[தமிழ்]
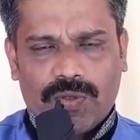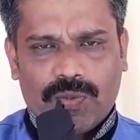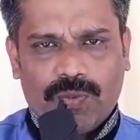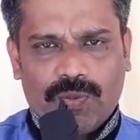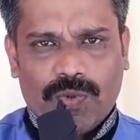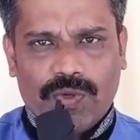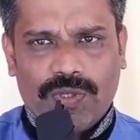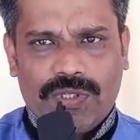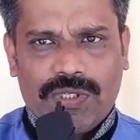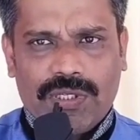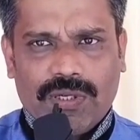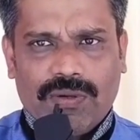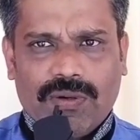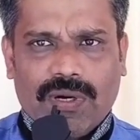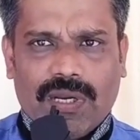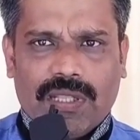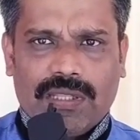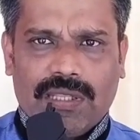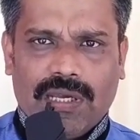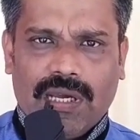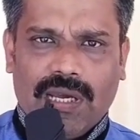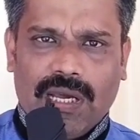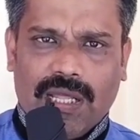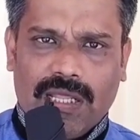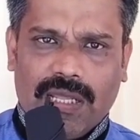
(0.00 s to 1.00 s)
கோர்ஸ்
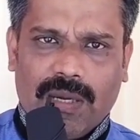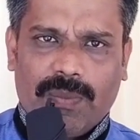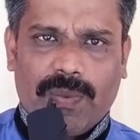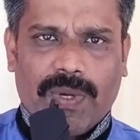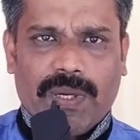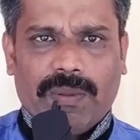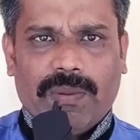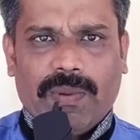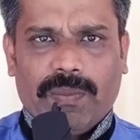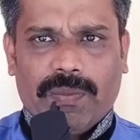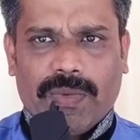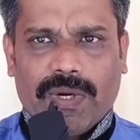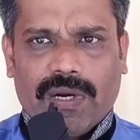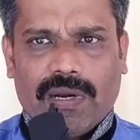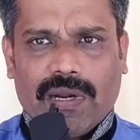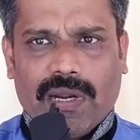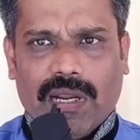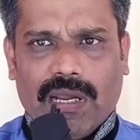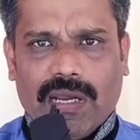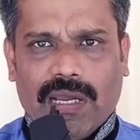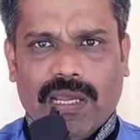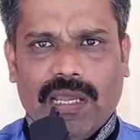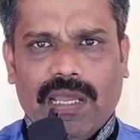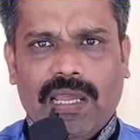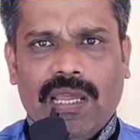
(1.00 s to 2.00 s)
முடித்தவங்கள தான் அதை அப்பாயின்மெண்ட்
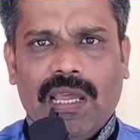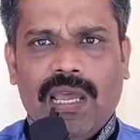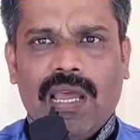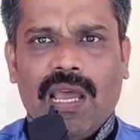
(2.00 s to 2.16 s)
பண்ணுறாங்க